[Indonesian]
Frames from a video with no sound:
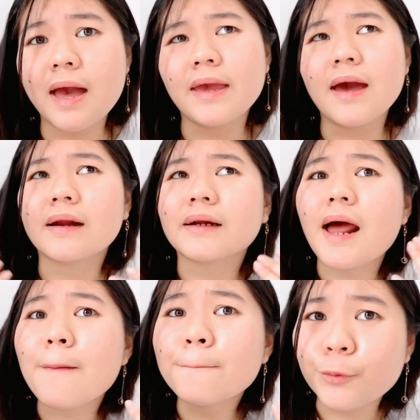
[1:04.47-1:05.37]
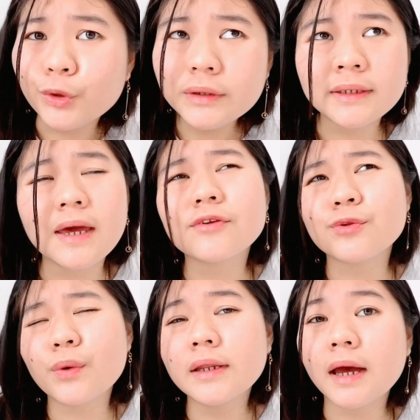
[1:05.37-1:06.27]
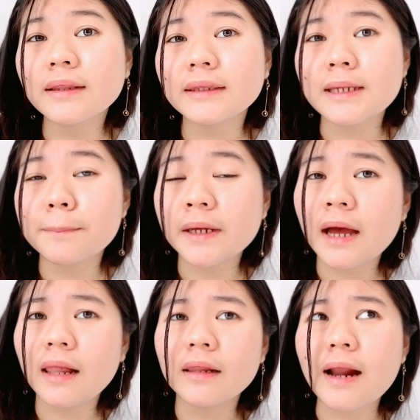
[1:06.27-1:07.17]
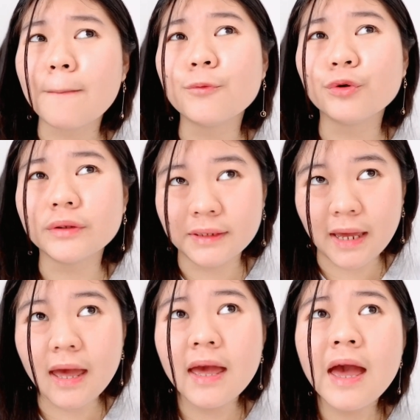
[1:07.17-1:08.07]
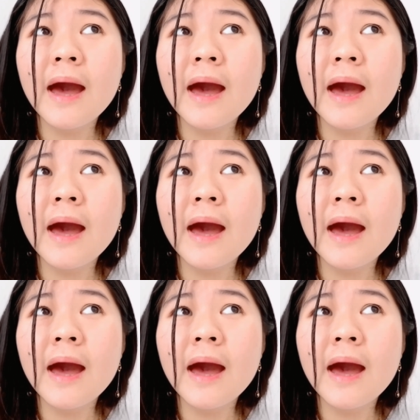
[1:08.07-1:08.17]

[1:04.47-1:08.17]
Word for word: gaya rambut yang sesuai dengan tipikal rambutnya.